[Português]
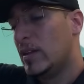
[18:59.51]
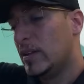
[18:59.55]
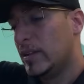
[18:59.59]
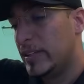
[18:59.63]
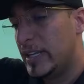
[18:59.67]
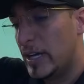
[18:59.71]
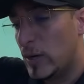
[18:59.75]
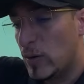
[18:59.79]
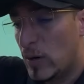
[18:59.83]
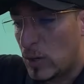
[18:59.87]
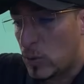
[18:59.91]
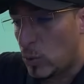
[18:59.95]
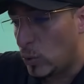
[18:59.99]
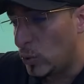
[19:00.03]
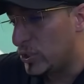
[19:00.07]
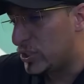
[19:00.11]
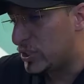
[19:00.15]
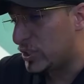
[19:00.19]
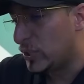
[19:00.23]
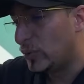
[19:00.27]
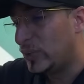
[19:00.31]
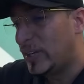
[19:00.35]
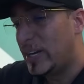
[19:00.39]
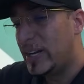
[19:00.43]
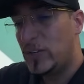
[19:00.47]
Deu uma
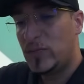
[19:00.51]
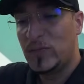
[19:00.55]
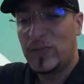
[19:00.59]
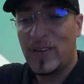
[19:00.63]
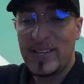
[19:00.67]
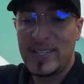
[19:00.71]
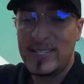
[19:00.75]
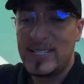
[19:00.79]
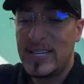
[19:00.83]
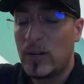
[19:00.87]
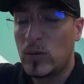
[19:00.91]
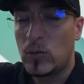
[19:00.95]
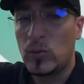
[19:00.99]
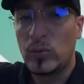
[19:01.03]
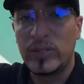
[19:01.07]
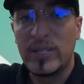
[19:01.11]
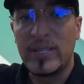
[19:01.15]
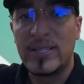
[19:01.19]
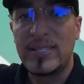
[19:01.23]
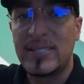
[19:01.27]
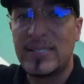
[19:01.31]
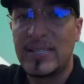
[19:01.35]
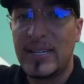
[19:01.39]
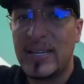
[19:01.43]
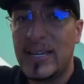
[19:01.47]
condição da gente fazer
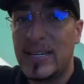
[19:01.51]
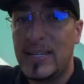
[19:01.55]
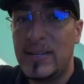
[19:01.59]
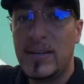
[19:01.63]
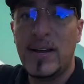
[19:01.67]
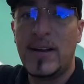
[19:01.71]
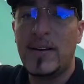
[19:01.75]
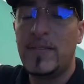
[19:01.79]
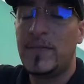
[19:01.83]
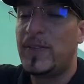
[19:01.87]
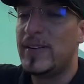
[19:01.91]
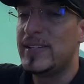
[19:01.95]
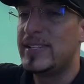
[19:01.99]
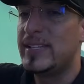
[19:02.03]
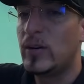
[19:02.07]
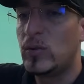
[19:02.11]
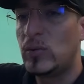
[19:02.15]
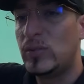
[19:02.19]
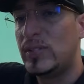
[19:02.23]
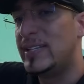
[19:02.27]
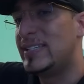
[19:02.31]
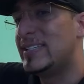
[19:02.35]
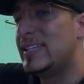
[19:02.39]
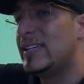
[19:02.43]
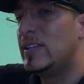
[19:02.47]
acontecer e fazer
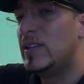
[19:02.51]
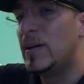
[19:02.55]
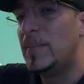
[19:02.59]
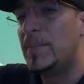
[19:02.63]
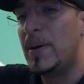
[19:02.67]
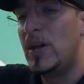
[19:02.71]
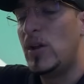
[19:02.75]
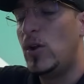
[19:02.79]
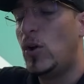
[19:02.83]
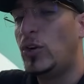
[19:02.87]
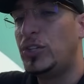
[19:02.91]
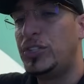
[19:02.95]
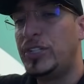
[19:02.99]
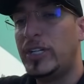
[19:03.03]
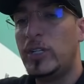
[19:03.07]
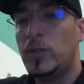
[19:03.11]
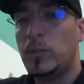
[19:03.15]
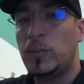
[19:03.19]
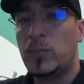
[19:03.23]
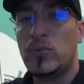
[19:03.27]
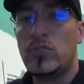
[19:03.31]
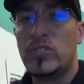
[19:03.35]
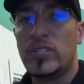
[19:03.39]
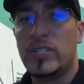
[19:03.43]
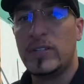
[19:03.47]
acontecer do melhor jeito
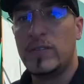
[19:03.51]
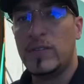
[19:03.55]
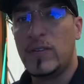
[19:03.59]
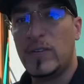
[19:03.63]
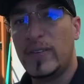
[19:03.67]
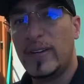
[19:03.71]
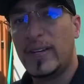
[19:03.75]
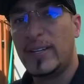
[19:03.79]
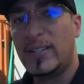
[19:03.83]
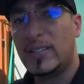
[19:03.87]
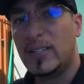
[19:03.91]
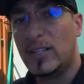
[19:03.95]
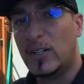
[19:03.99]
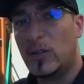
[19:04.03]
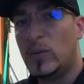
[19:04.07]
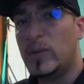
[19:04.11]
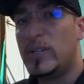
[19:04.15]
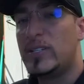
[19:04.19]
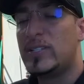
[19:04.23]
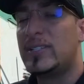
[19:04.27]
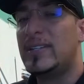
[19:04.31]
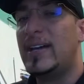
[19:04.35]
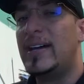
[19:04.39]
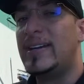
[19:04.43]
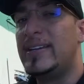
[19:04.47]
possível, velho. Então,
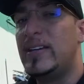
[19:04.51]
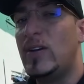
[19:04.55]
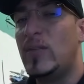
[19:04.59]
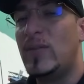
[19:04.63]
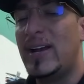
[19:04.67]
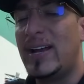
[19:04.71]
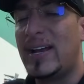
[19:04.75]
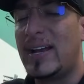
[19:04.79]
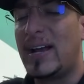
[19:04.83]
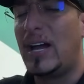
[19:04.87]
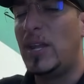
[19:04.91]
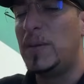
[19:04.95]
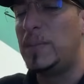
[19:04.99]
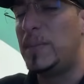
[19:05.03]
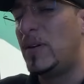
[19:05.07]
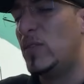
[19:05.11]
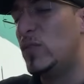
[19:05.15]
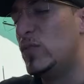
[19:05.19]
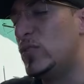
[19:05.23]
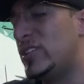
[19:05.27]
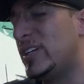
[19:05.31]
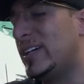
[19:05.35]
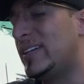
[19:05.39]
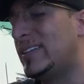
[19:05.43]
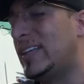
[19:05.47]
isso daí é um recado para
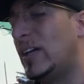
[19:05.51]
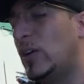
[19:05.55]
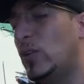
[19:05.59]
você que tá